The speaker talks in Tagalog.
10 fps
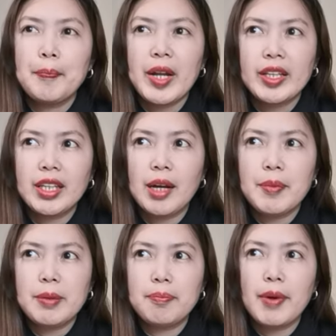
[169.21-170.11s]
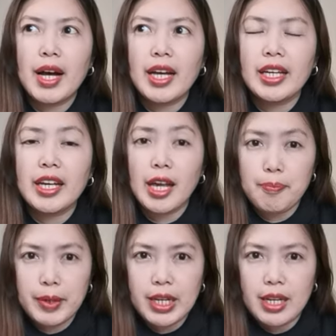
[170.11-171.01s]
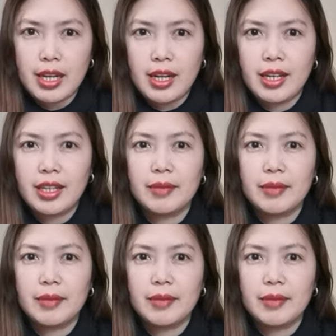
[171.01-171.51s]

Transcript: plan namin by April.